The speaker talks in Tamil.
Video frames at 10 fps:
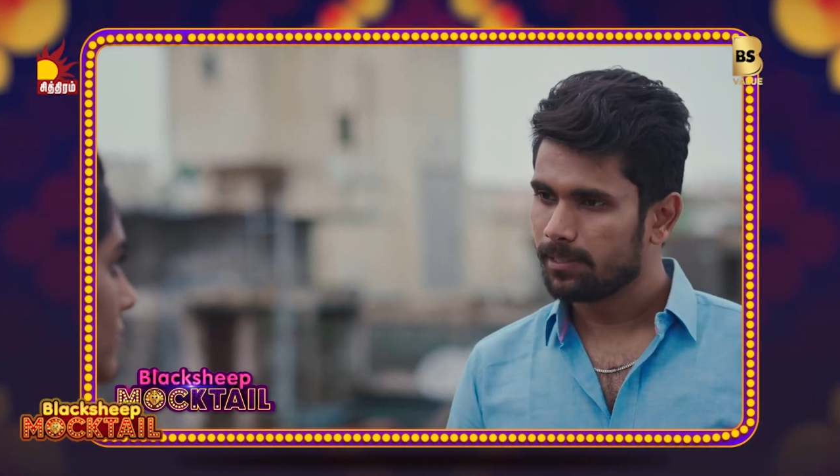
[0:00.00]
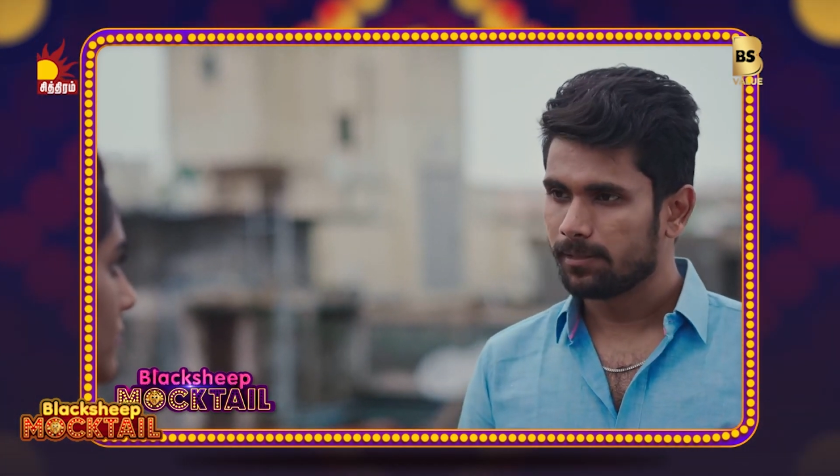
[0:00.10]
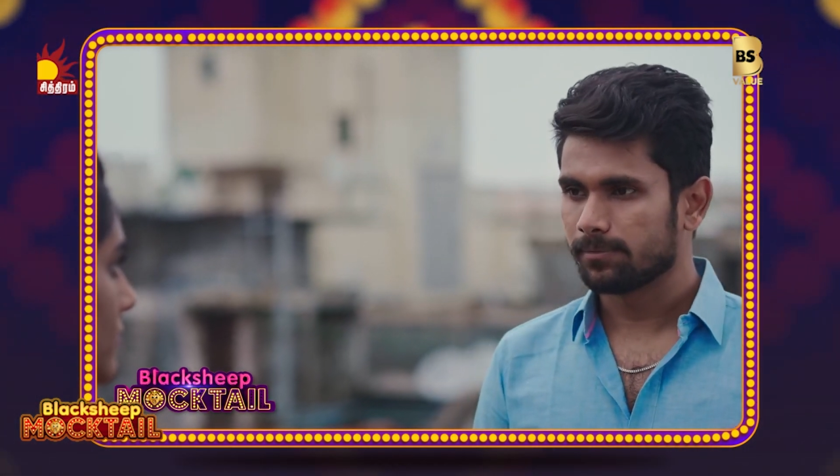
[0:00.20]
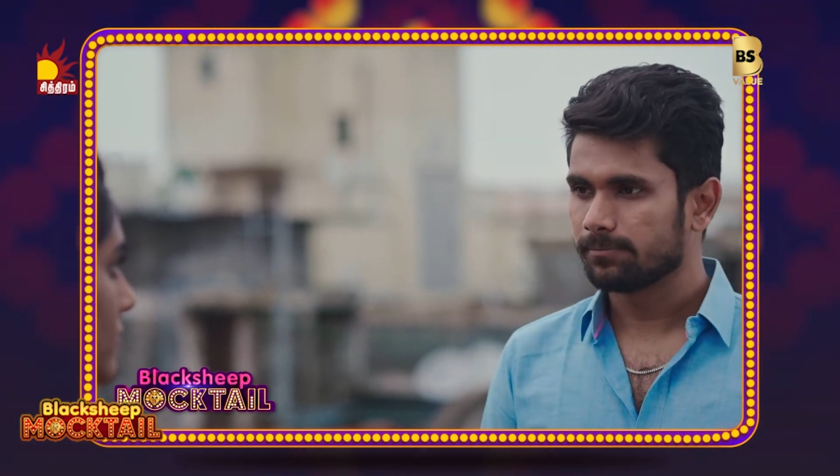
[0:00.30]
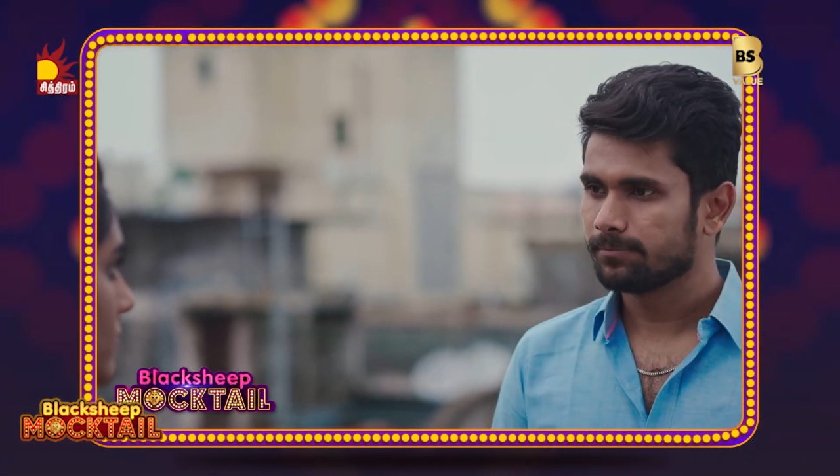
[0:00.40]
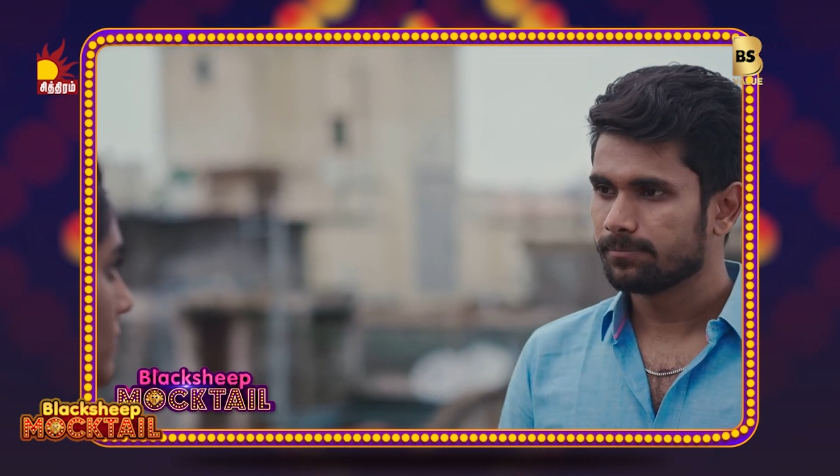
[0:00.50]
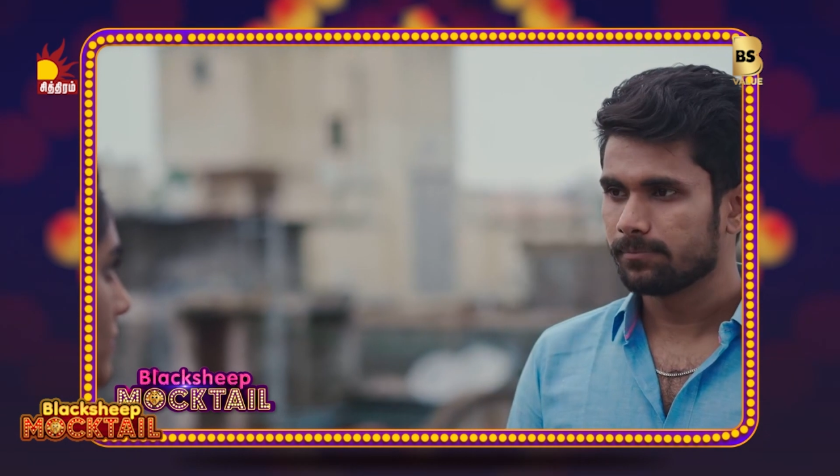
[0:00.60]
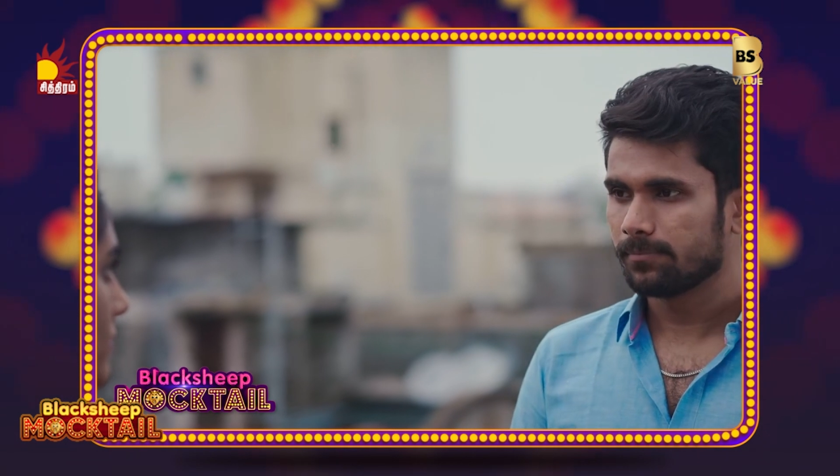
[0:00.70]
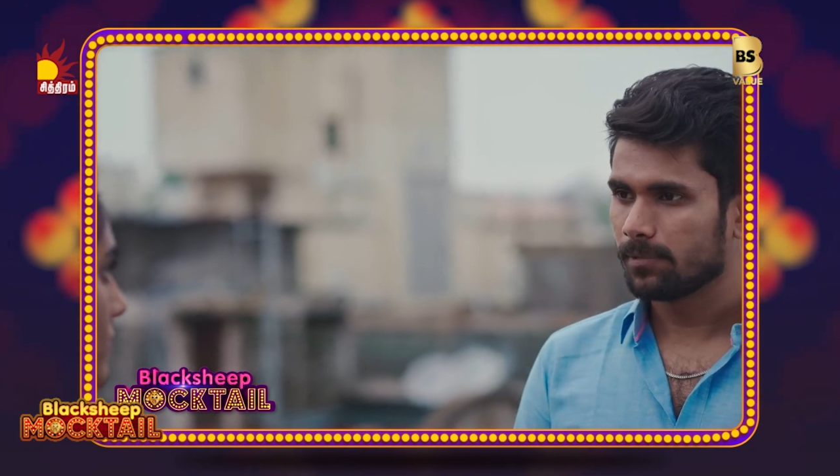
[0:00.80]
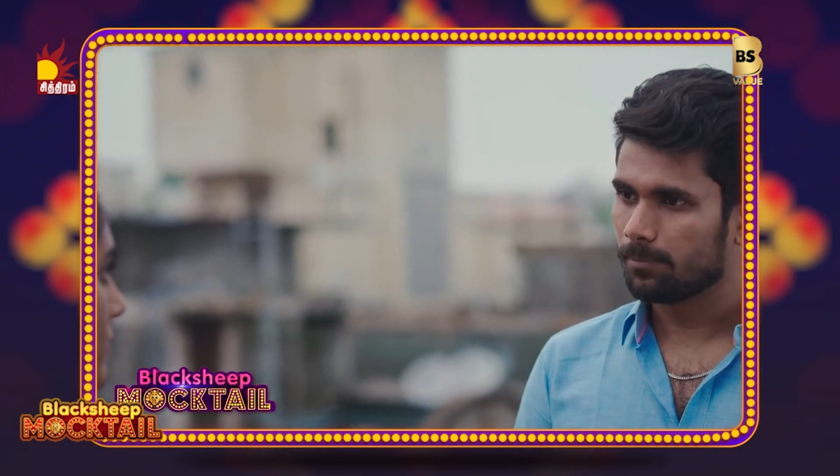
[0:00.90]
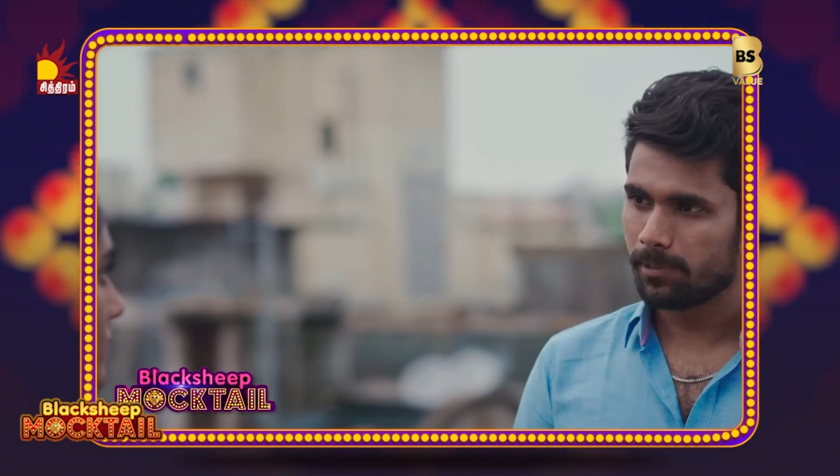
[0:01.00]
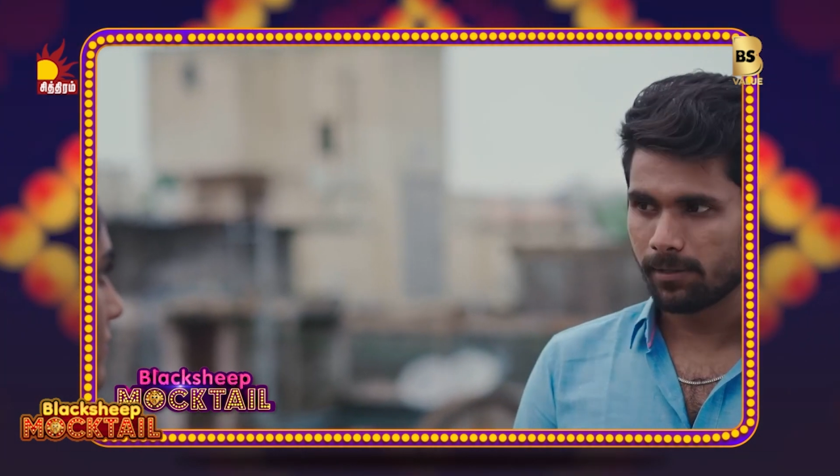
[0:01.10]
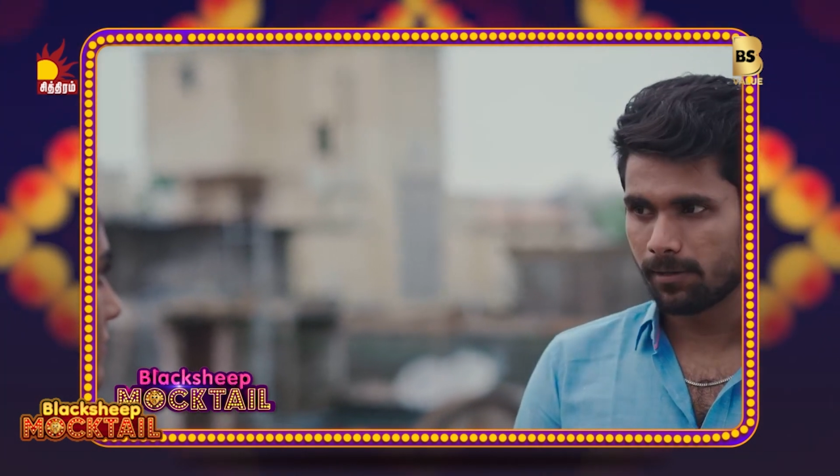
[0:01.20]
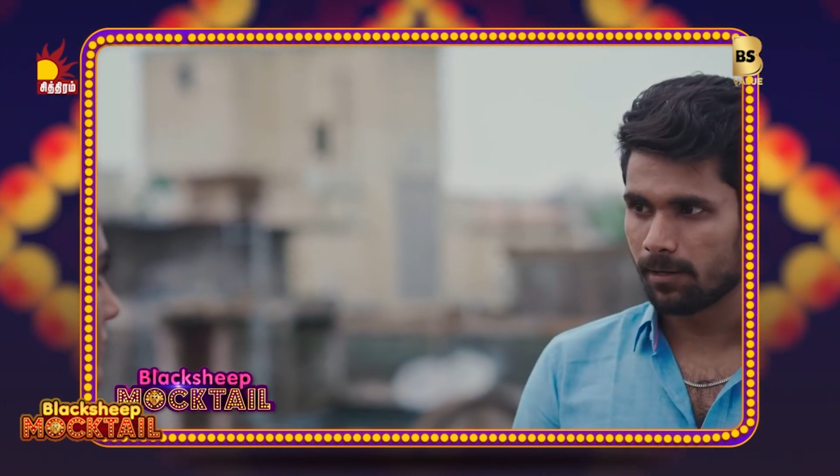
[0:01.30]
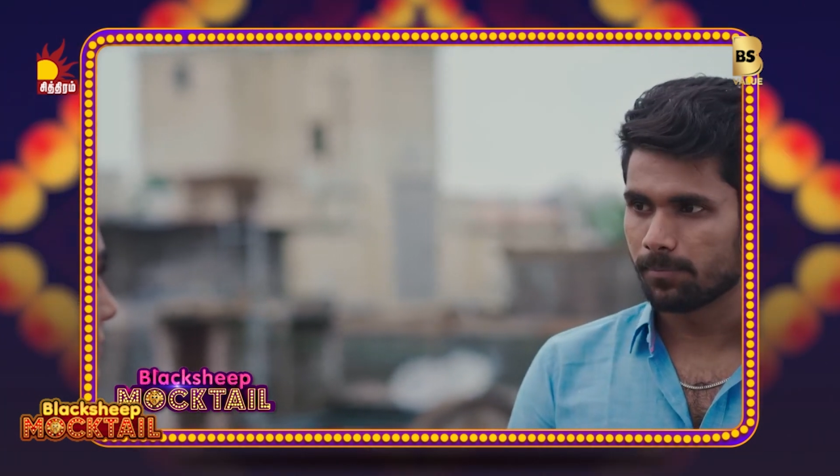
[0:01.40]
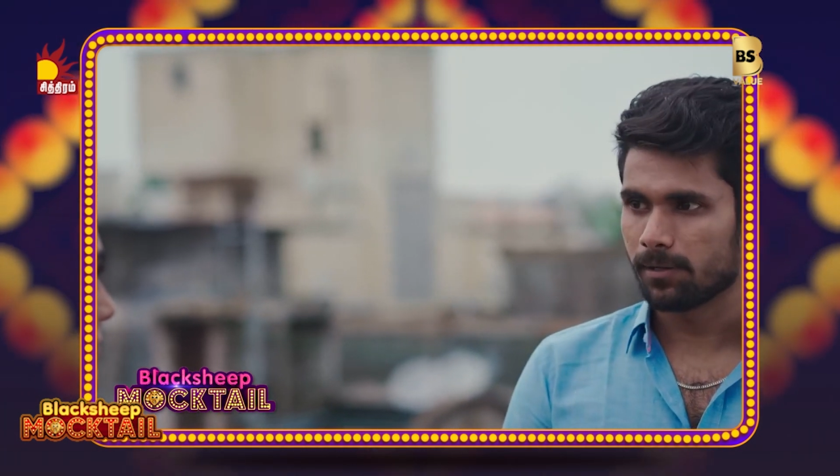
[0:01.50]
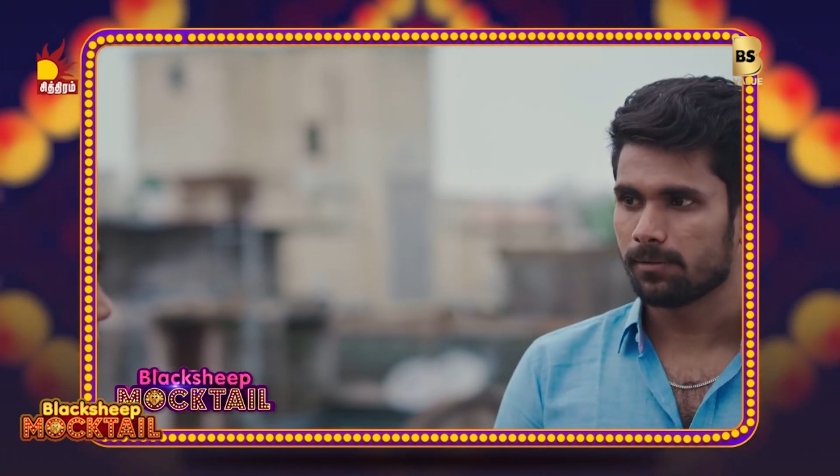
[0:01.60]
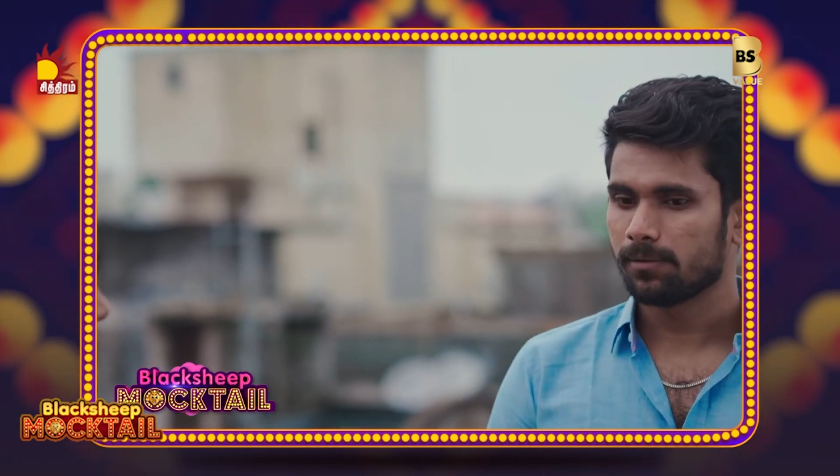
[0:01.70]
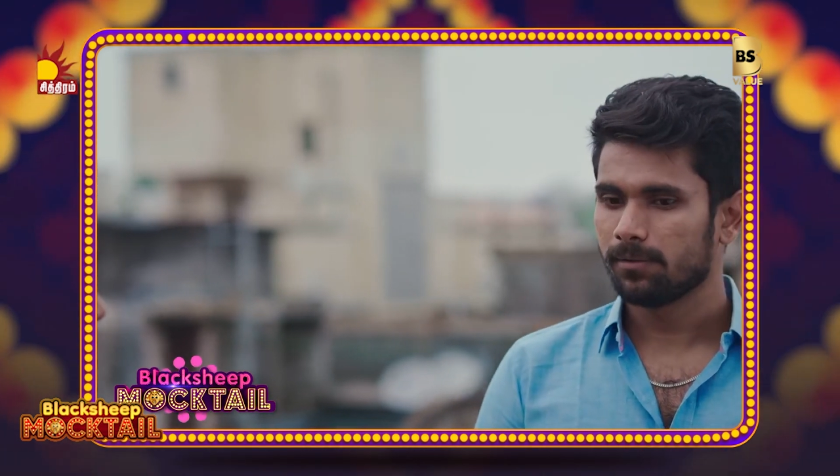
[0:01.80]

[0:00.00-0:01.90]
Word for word: சரி நான் அப்படியே கிளம்புறேன்